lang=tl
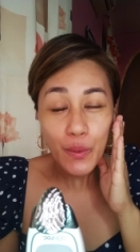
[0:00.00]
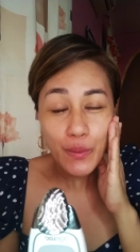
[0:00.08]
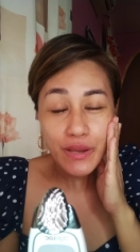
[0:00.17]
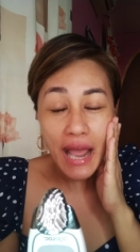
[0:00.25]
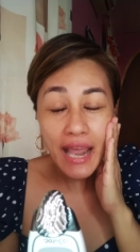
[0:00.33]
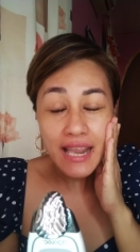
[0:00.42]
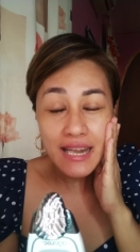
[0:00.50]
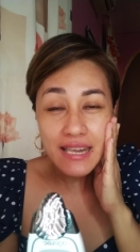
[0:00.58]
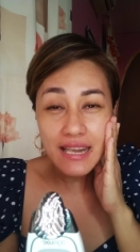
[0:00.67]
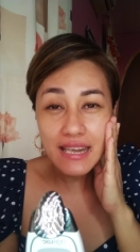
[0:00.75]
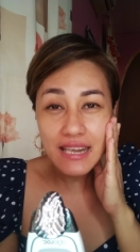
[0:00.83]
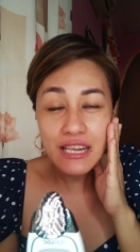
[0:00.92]

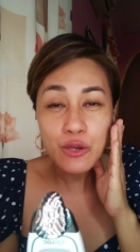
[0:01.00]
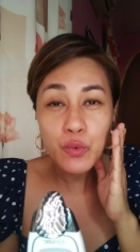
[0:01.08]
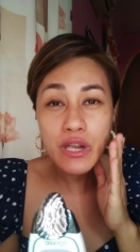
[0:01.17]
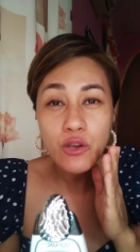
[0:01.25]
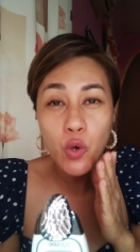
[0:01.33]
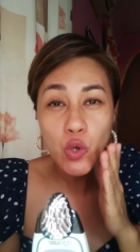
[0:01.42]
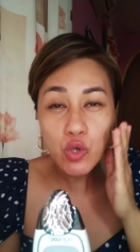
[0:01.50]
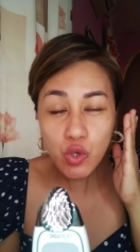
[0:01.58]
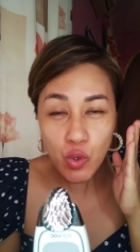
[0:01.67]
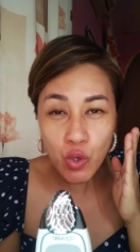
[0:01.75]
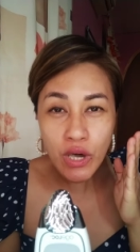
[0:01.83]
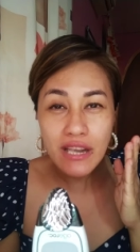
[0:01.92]
dahil it will
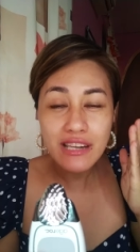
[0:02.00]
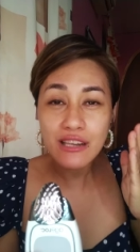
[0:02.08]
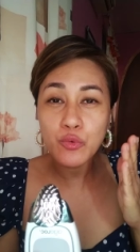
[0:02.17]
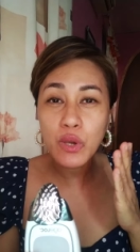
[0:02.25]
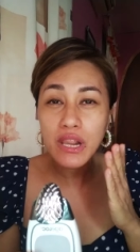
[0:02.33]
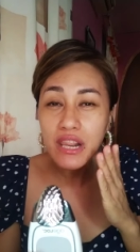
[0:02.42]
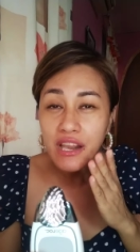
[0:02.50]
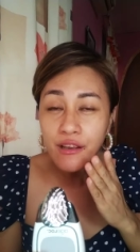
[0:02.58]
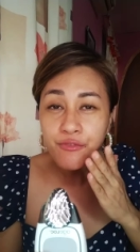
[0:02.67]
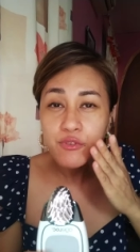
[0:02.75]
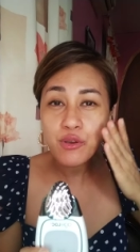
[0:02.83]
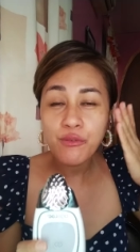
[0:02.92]
contour at it will
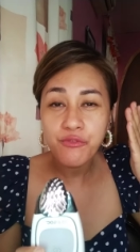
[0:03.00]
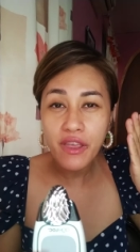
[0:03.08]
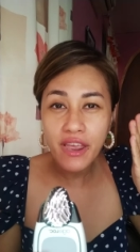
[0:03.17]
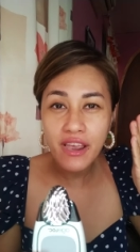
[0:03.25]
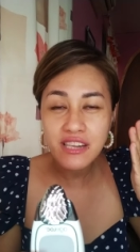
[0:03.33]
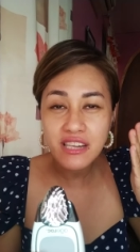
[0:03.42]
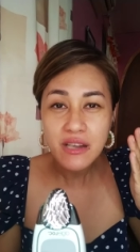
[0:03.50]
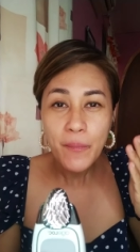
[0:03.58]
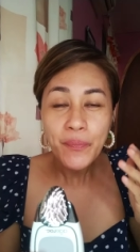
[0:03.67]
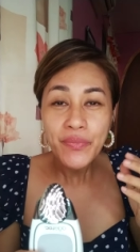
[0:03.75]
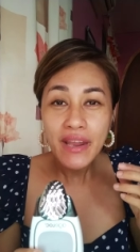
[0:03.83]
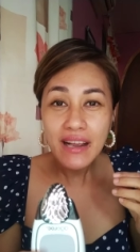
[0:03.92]
lift your face.
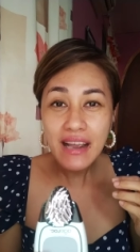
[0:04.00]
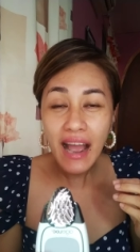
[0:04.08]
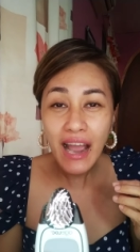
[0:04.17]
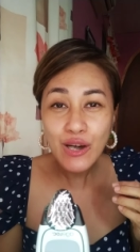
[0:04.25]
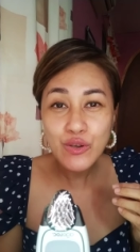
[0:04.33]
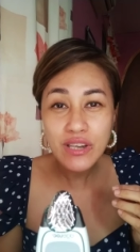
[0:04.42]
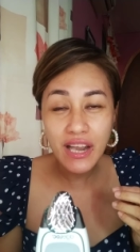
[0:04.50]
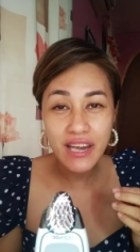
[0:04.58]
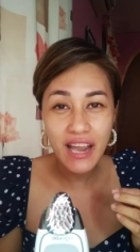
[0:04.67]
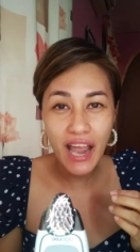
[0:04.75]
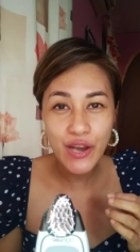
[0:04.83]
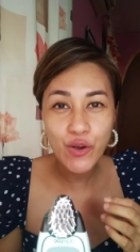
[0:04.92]
Nagkakaroon ka
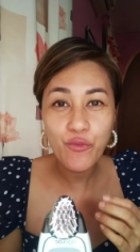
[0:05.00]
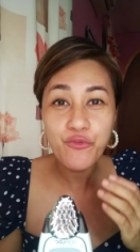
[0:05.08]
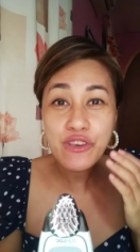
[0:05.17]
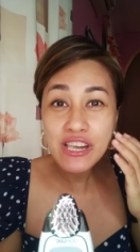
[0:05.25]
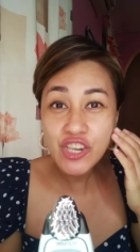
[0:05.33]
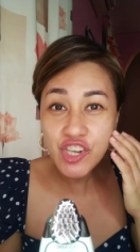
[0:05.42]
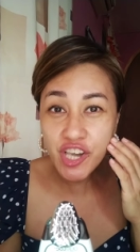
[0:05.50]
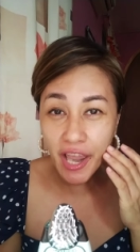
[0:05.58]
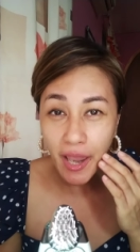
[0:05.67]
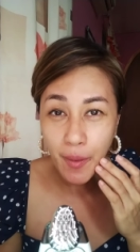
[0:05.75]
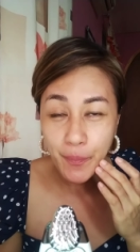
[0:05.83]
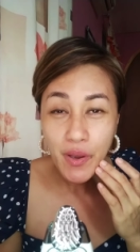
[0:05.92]
ng ano,
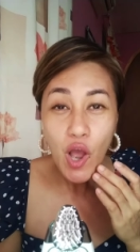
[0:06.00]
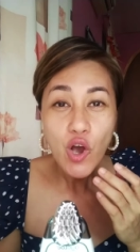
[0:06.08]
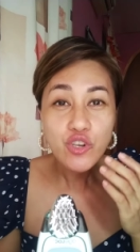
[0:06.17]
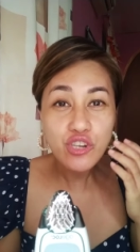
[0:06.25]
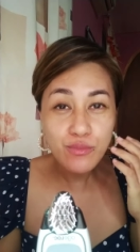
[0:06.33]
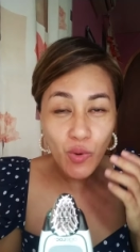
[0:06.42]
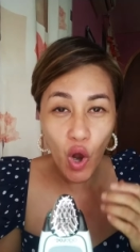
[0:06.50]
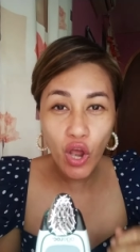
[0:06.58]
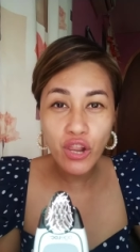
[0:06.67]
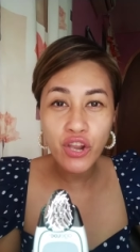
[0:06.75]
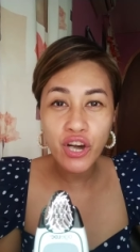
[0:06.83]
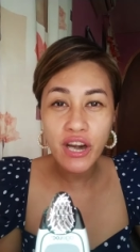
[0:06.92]
V-shape,
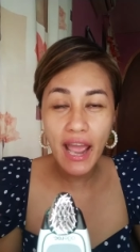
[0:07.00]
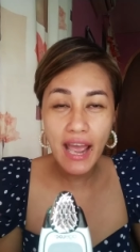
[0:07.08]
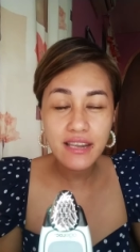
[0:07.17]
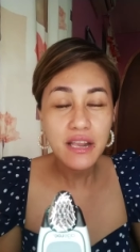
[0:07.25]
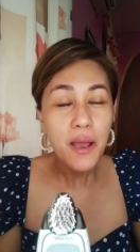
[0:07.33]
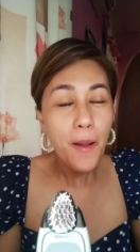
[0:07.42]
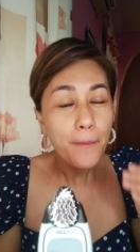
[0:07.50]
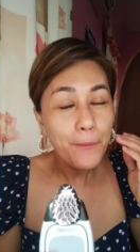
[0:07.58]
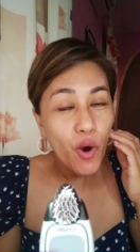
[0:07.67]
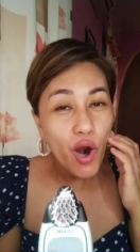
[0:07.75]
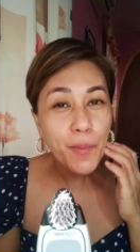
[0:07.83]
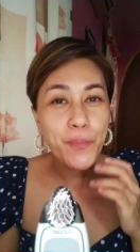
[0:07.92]
smaller and
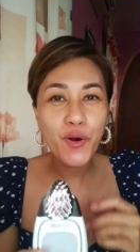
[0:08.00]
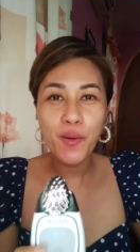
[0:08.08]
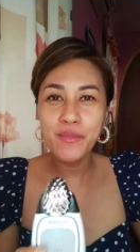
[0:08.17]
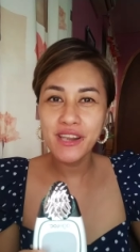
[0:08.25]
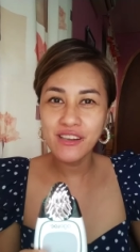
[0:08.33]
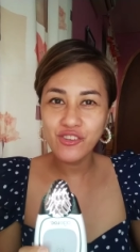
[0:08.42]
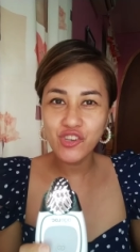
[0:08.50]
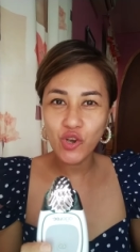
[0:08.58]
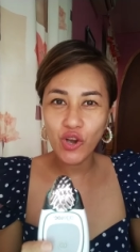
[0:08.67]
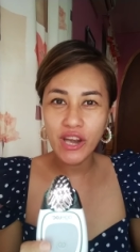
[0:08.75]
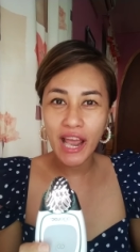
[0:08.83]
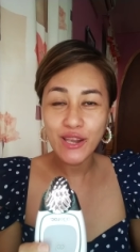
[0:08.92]
more prominent
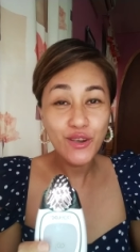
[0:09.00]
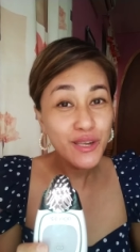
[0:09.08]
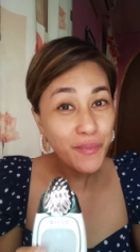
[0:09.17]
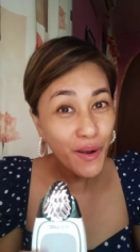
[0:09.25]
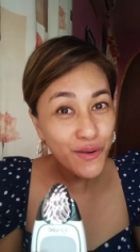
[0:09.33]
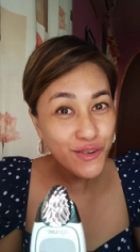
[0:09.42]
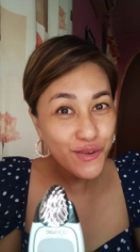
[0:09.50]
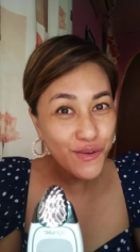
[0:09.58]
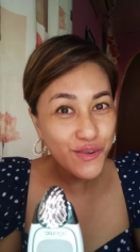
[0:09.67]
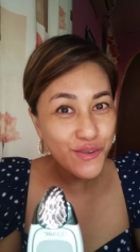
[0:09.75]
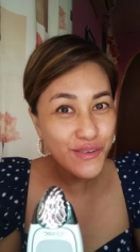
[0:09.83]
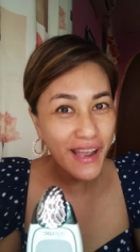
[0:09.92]
jawline. O di ba gustong
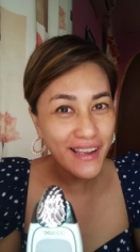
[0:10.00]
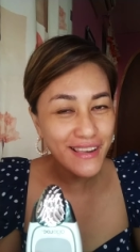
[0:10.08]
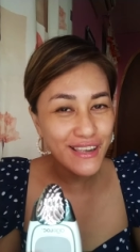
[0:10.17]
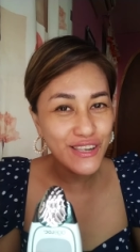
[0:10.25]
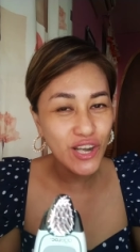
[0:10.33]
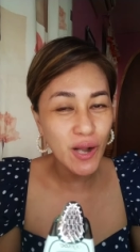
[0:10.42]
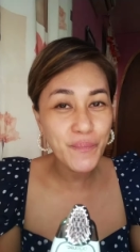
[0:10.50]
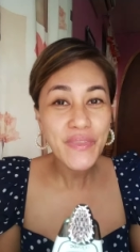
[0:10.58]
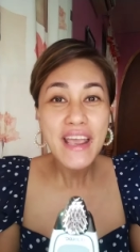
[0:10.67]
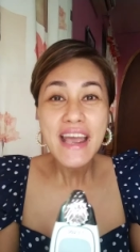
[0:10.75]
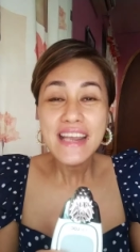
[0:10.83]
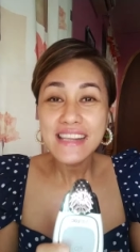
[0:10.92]
gusto natin yon
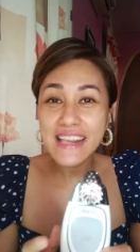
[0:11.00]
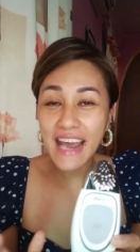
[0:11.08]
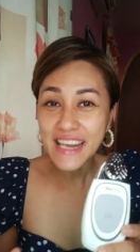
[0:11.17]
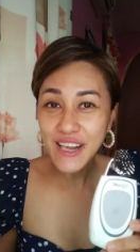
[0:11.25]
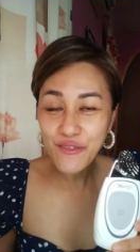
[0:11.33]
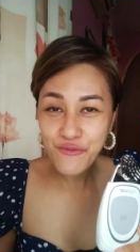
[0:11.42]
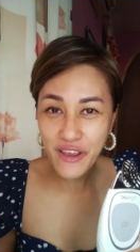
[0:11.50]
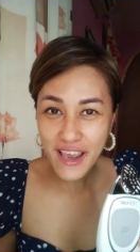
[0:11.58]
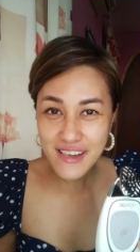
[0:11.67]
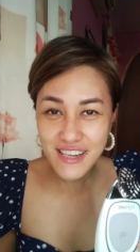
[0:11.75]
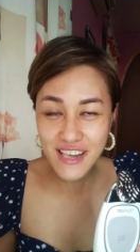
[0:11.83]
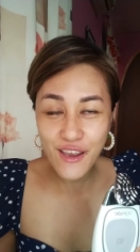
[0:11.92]

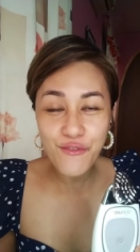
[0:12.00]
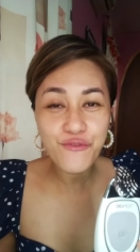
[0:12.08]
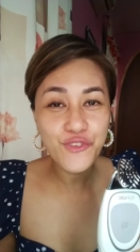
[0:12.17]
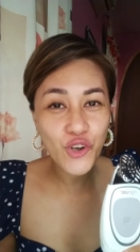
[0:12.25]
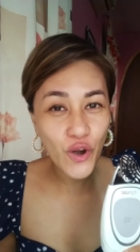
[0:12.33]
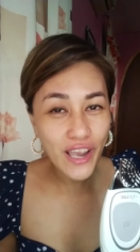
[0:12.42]
Non-invasive, no